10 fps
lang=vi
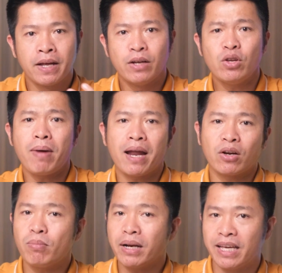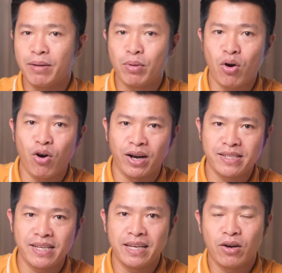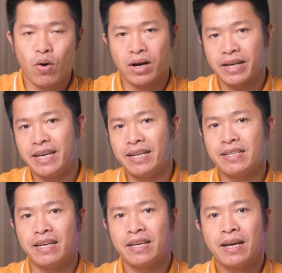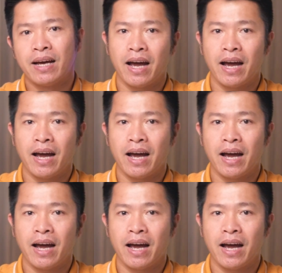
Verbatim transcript: Nếu như bạn có bất kỳ một câu hỏi gì hoặc là ý kiến gì,